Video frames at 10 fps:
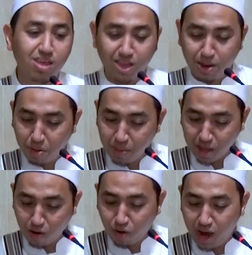Jadi
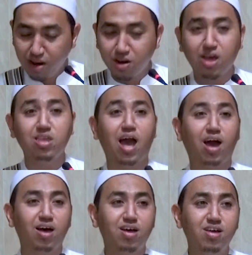membaca Quran kenyang.
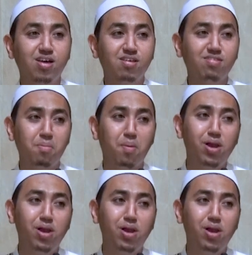Sampai